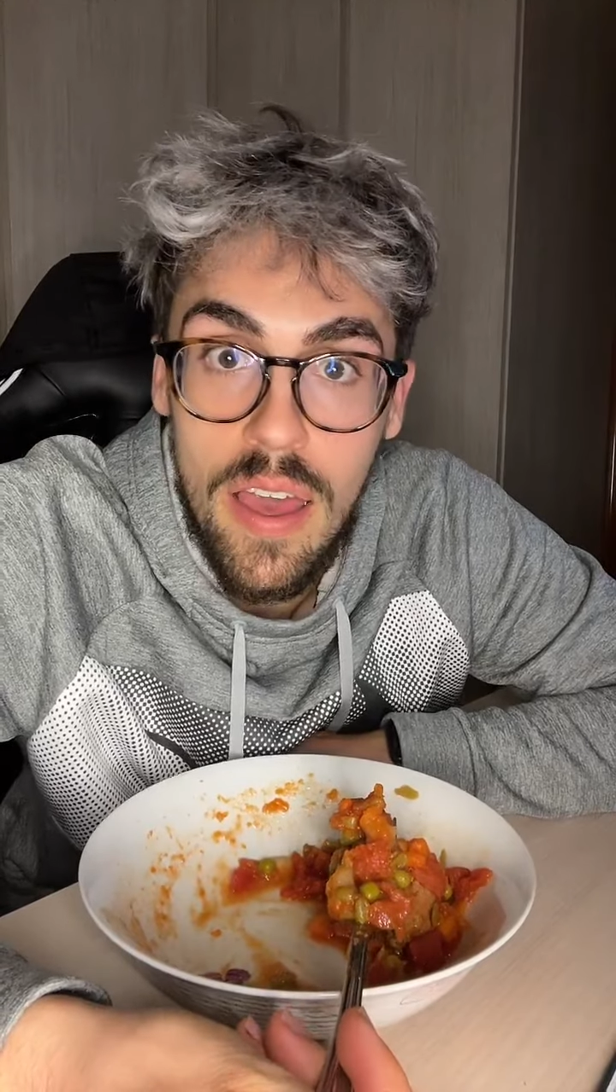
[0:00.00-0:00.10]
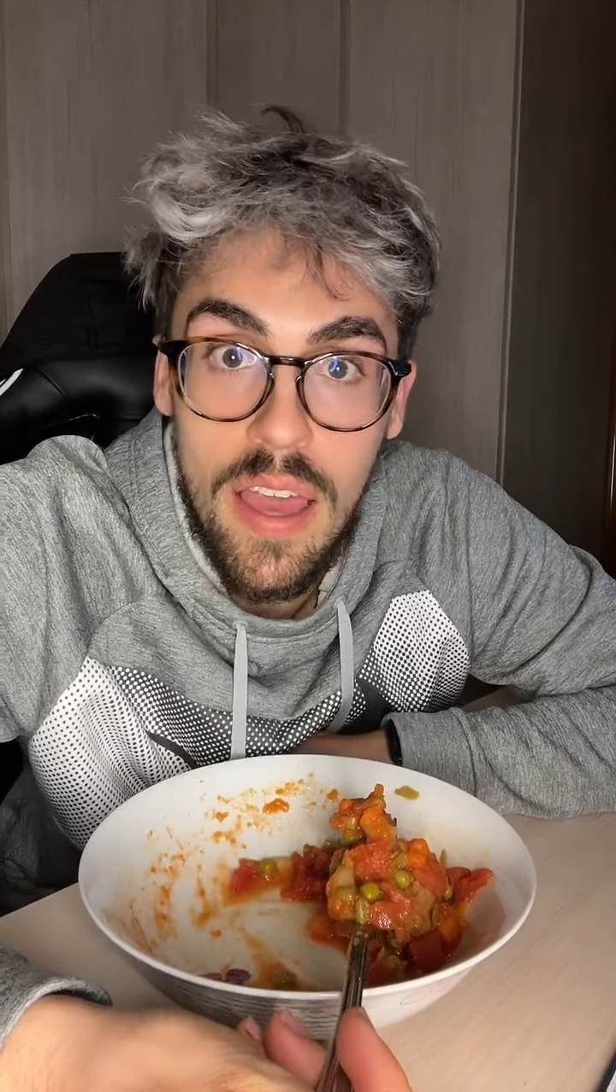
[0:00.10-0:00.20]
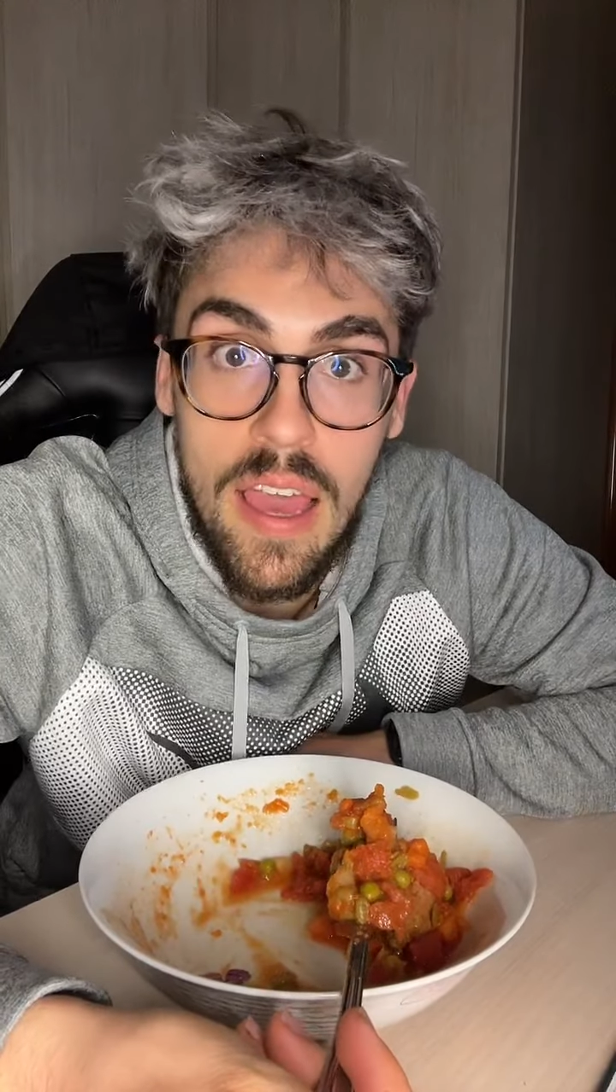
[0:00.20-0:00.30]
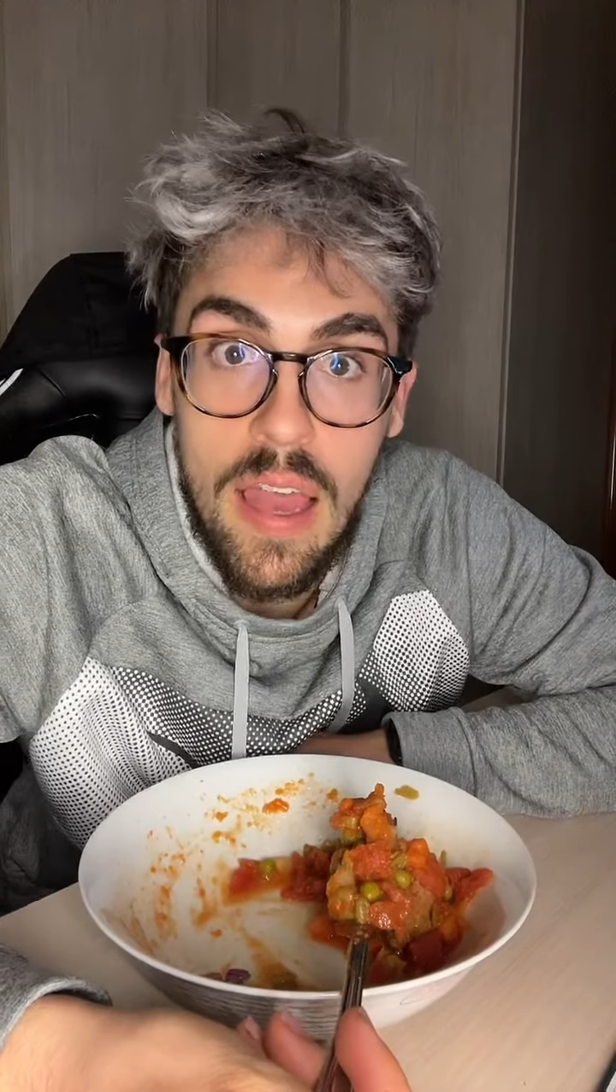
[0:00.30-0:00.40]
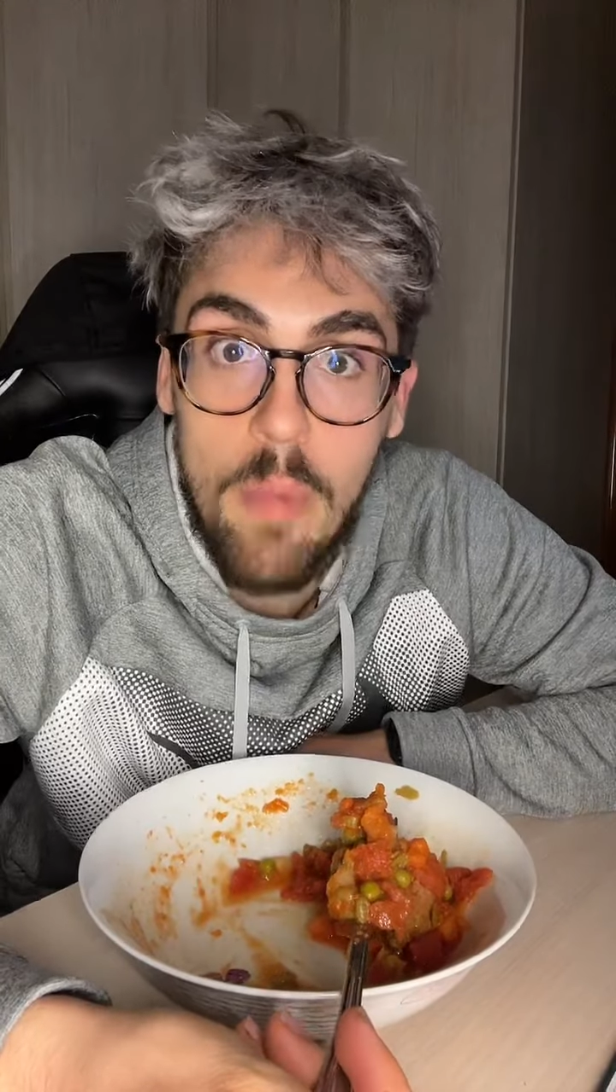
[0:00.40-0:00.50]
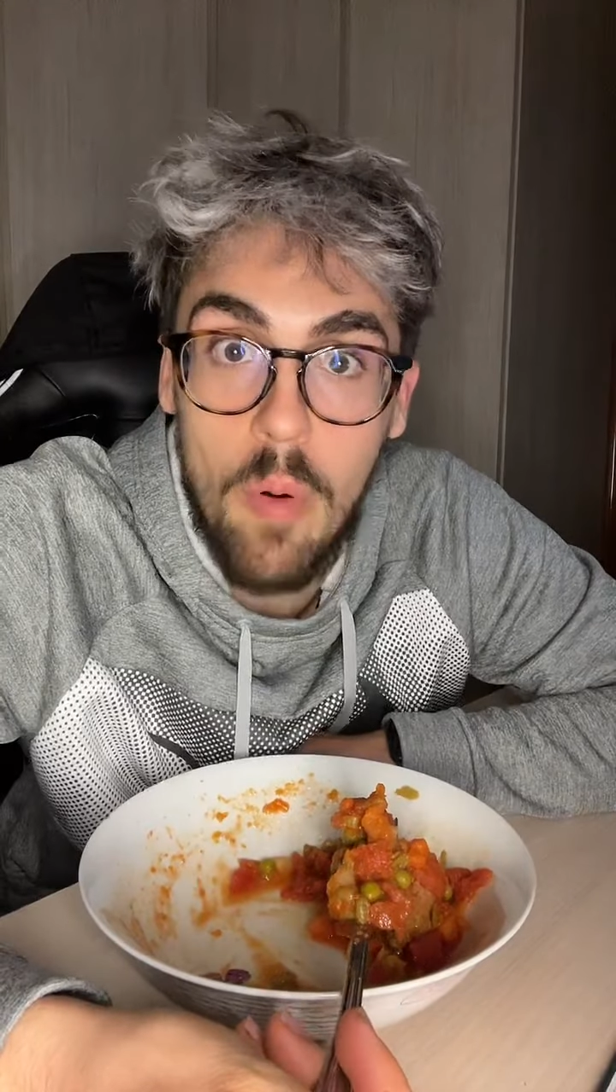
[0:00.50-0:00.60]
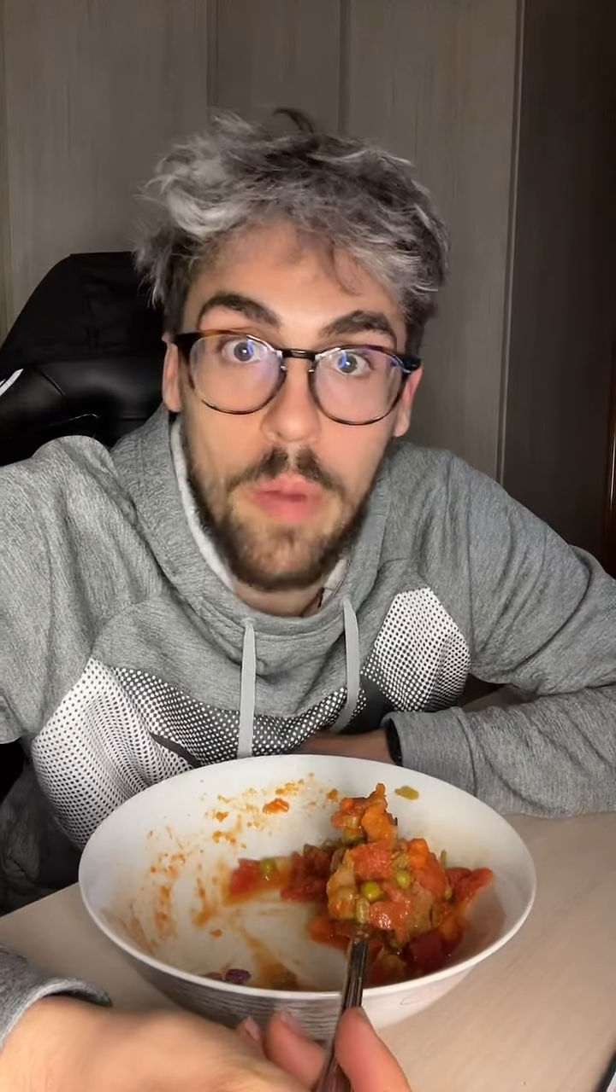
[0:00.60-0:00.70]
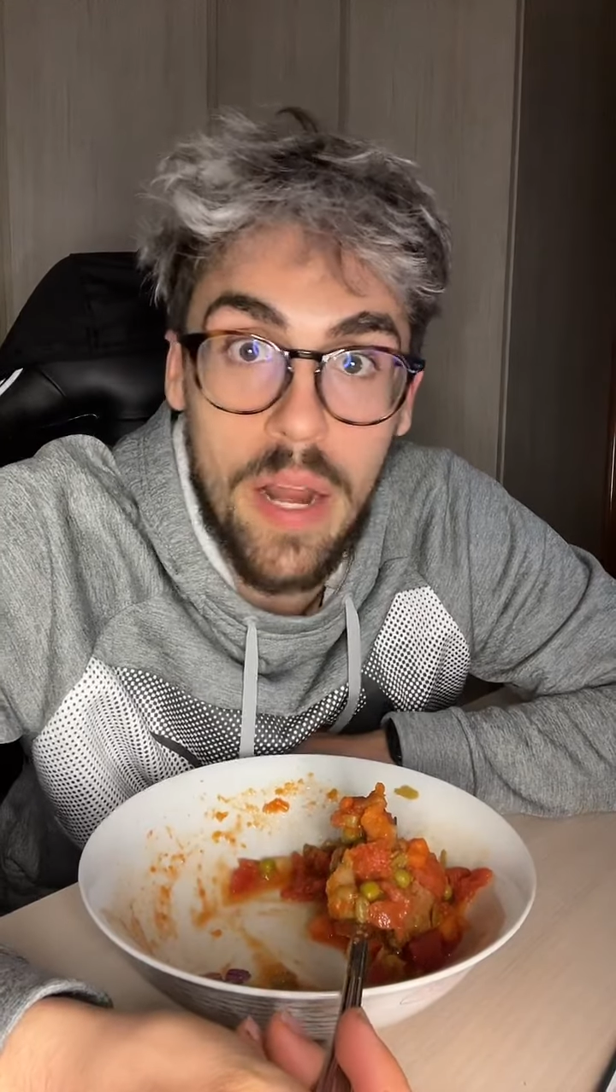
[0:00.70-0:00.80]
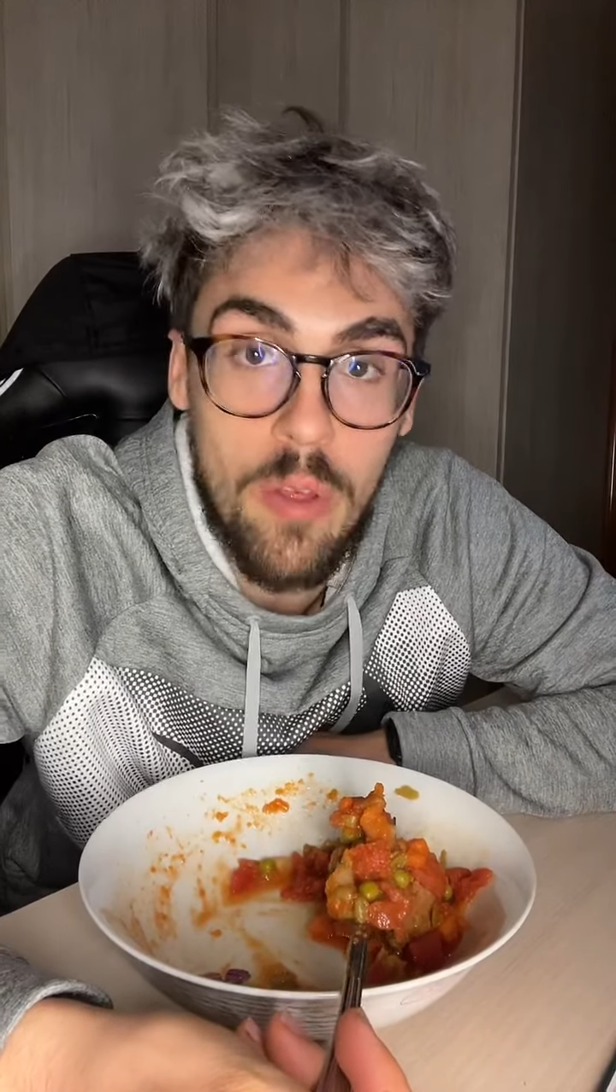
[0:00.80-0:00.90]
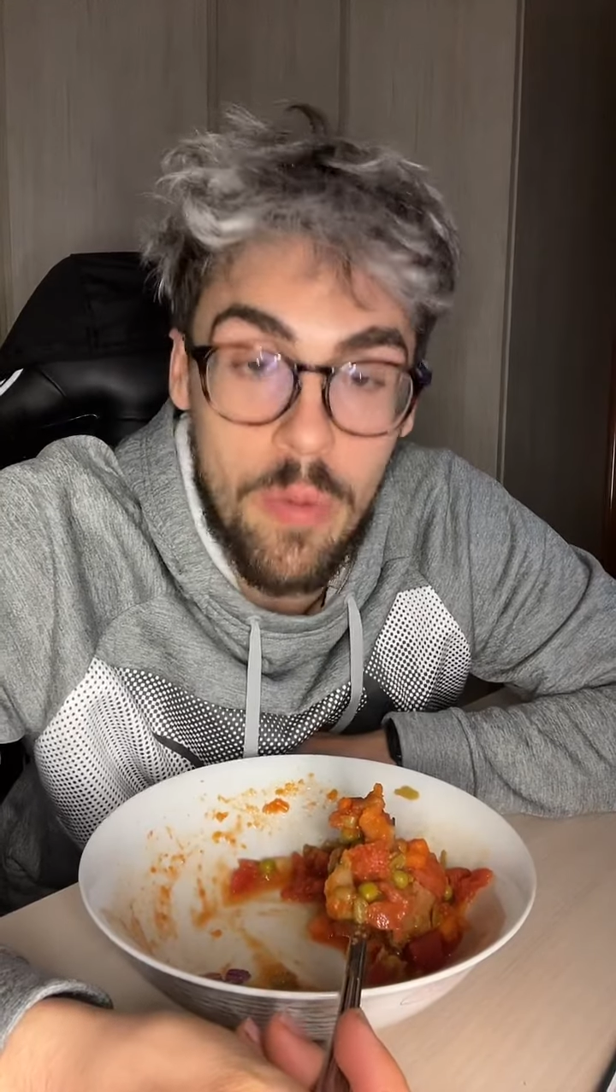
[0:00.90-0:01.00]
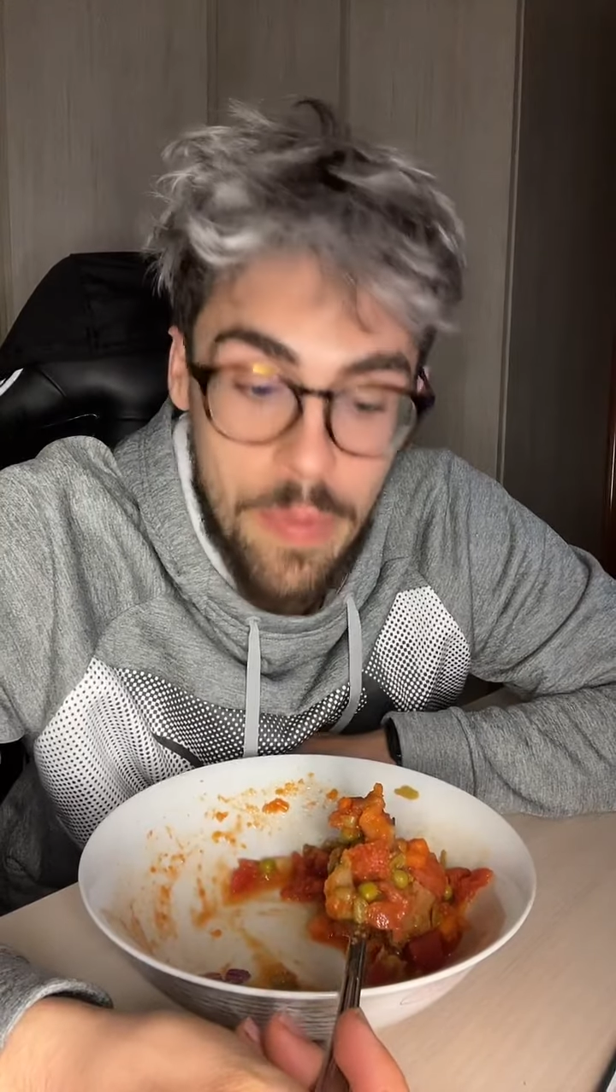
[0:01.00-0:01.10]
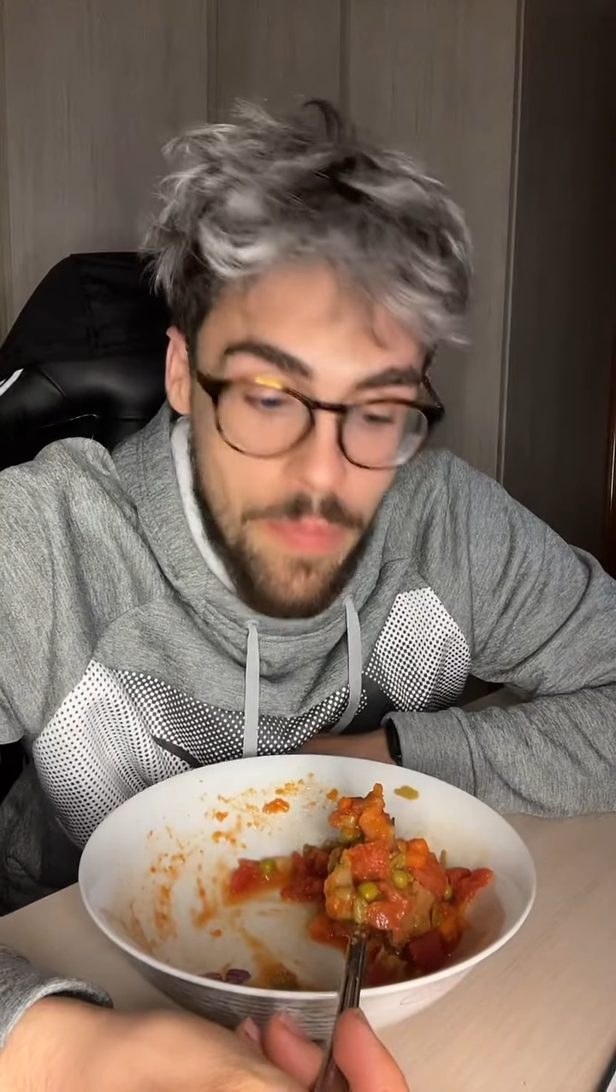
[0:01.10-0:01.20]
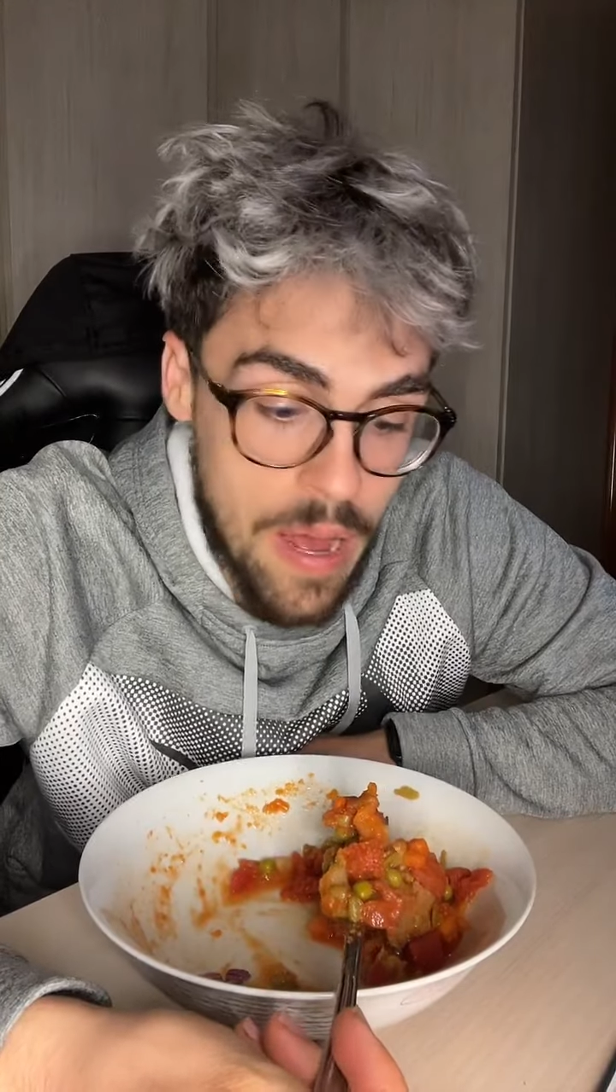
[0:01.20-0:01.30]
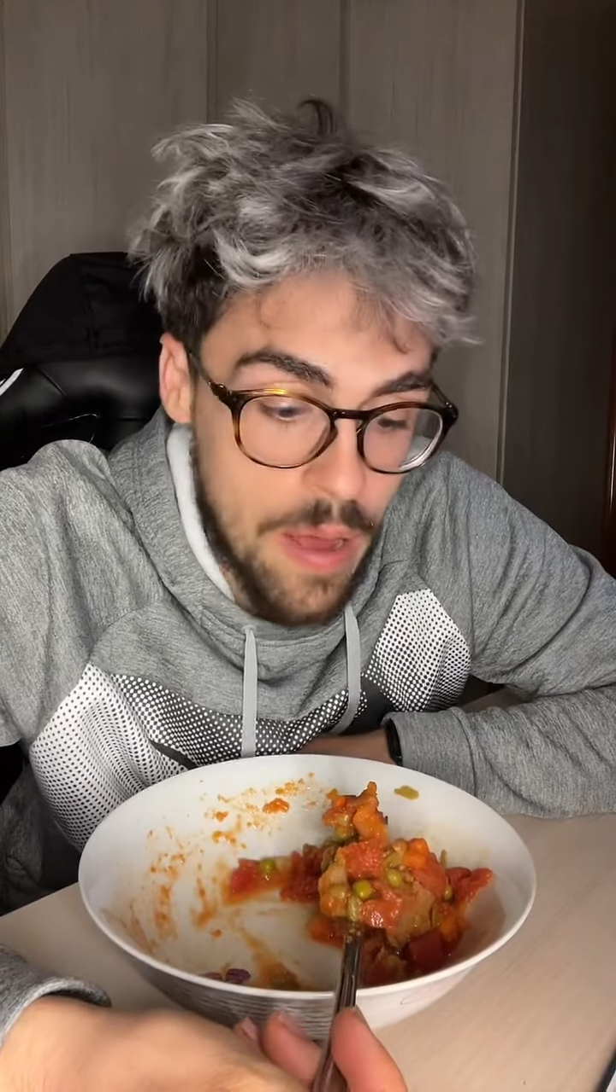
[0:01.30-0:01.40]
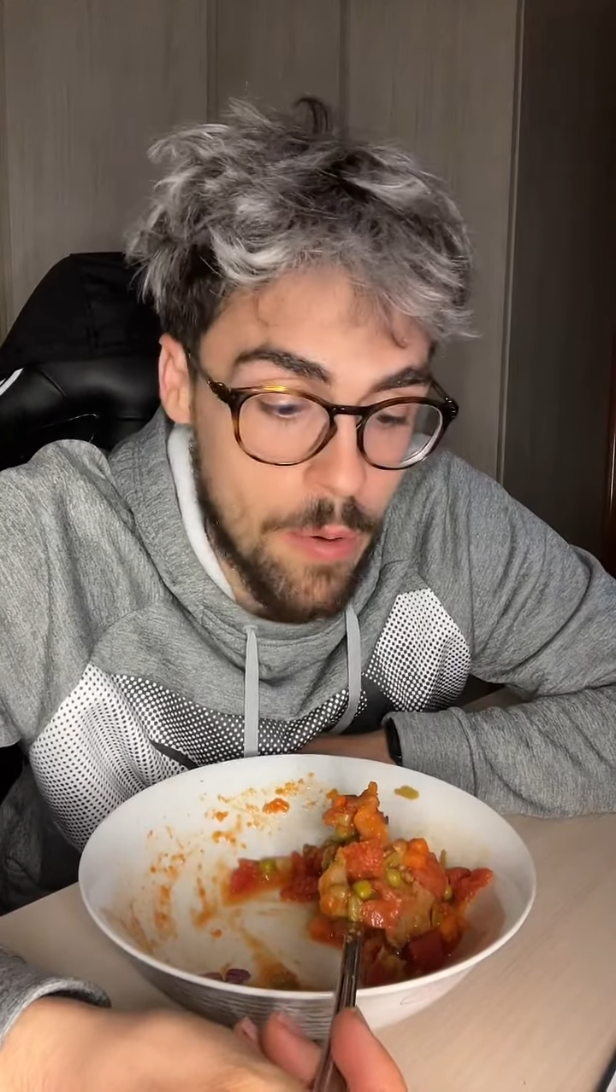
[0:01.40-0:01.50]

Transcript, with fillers: eh, volveré a dormir más,